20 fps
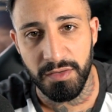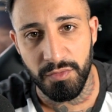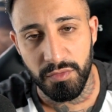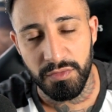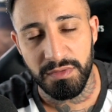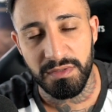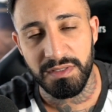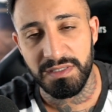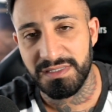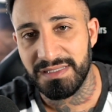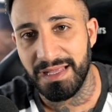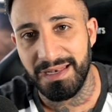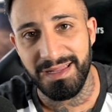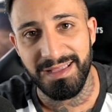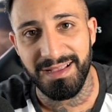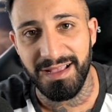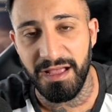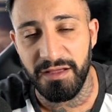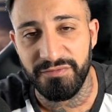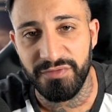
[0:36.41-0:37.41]
Unten ist der
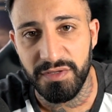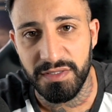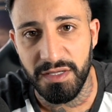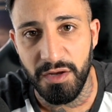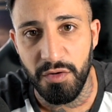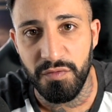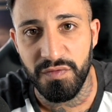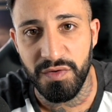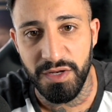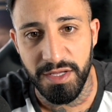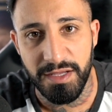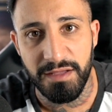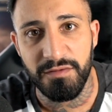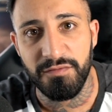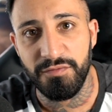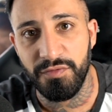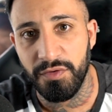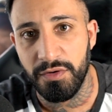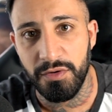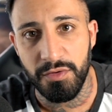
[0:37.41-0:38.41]
Link, einfach draufklicken,
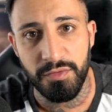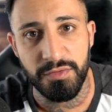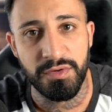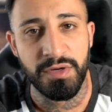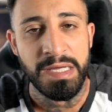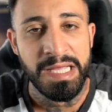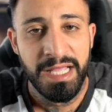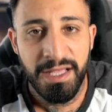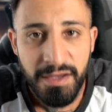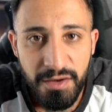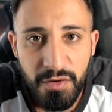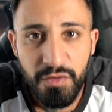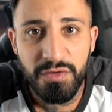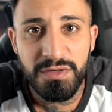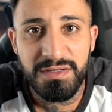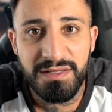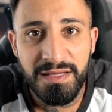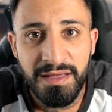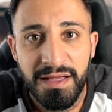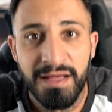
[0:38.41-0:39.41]
followen
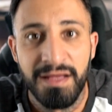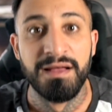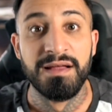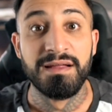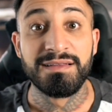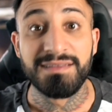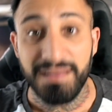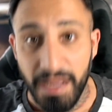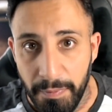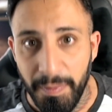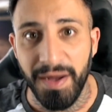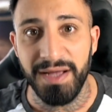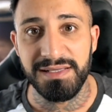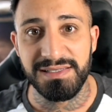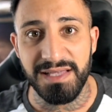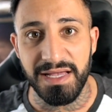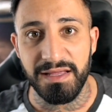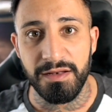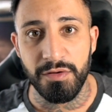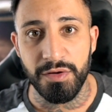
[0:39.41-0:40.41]
und dabei
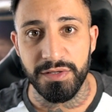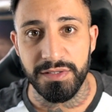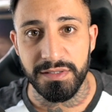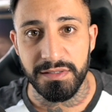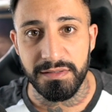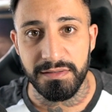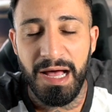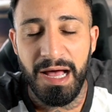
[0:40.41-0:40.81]
sein, Leute.